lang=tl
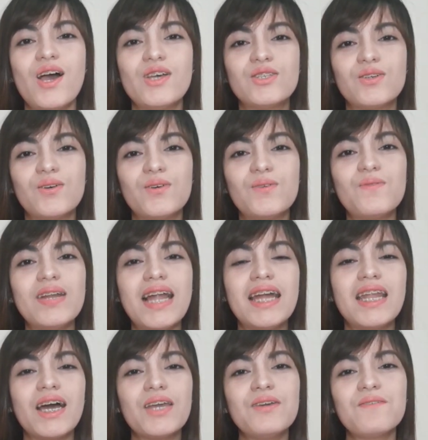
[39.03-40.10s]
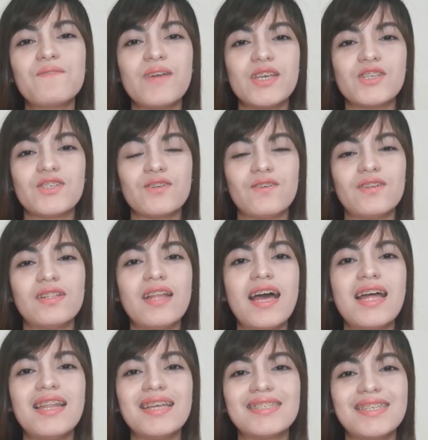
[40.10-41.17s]
So, kung wala na kayong question,
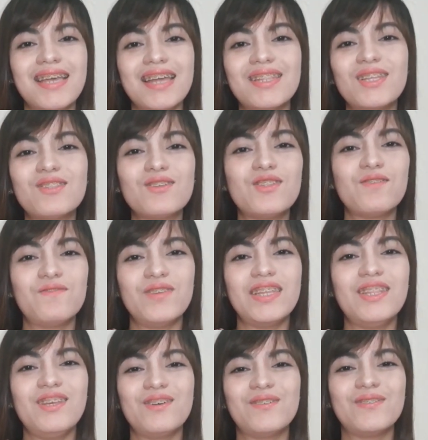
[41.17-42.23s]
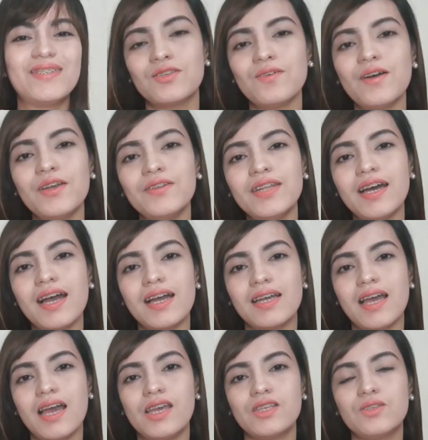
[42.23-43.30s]
let's get into the video. So, ayun na nga
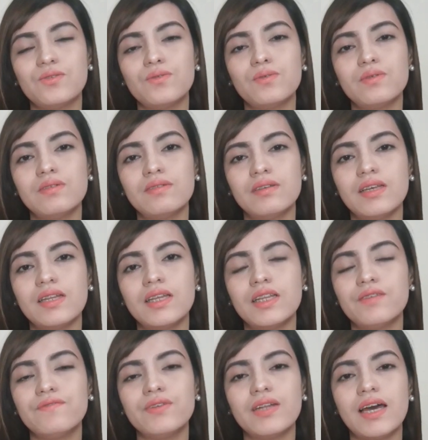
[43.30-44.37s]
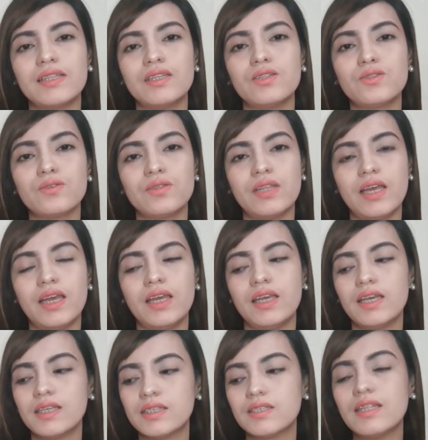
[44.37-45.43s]
guys, yung i-review natin today
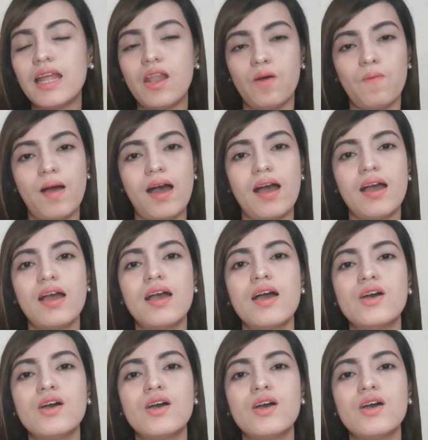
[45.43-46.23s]
is dalawa.